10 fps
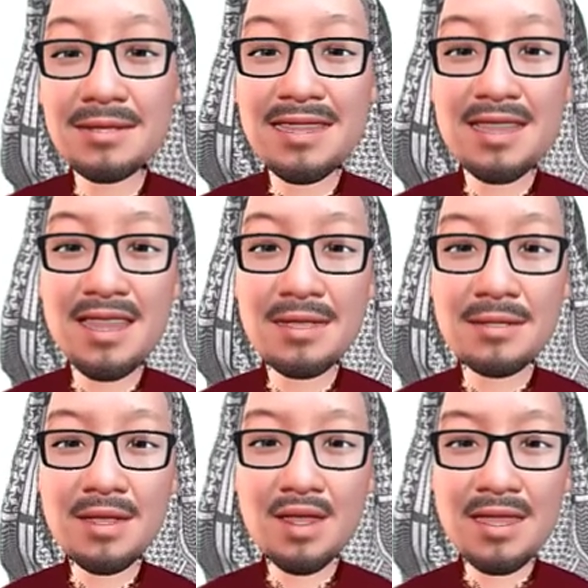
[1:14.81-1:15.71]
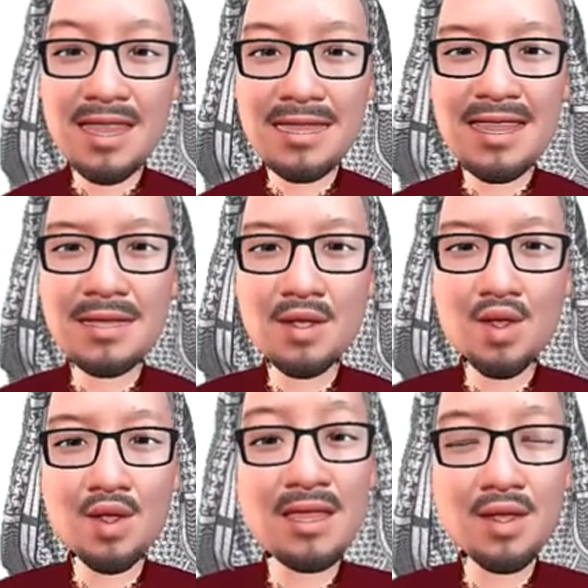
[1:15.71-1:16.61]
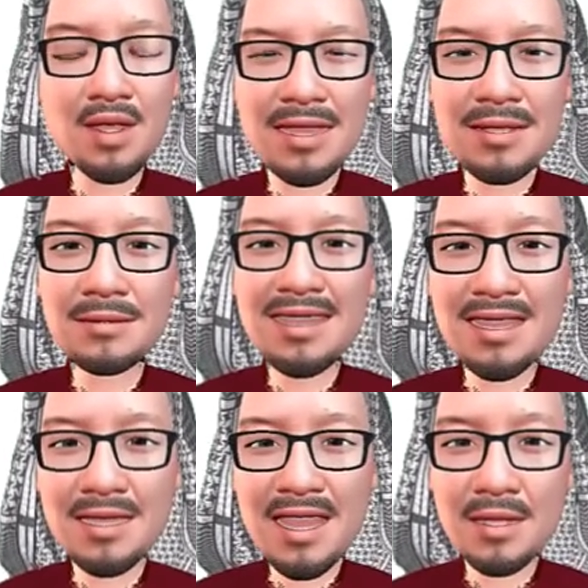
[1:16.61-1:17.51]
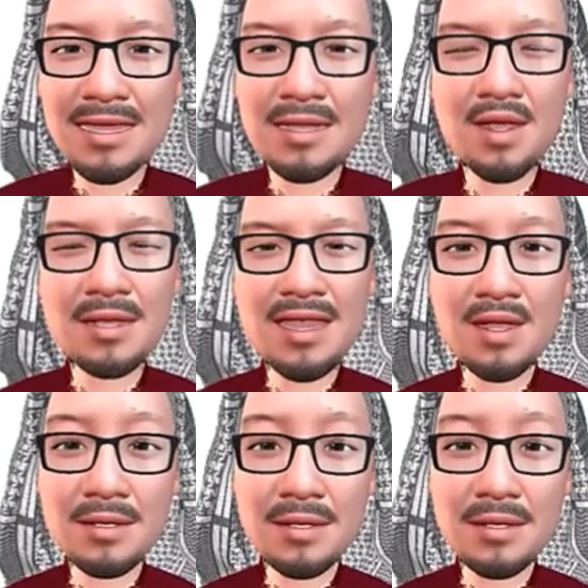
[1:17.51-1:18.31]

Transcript: Jadi kan bendanya dulu baru disifati seperti itu.